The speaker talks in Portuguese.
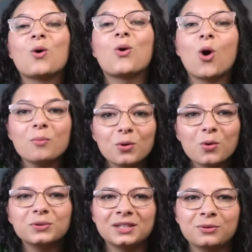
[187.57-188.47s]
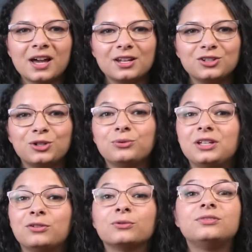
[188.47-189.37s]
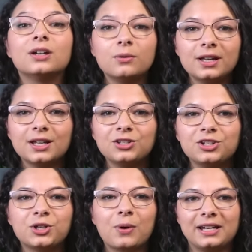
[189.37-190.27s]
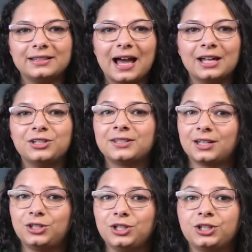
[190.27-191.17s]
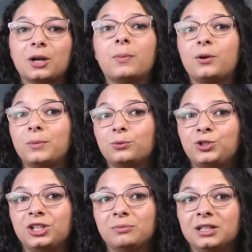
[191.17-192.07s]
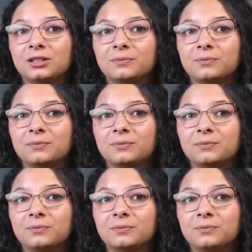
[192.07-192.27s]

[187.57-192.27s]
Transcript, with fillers: como eu consigo garantir um nível tão grande de qualidade estatística para o meu time?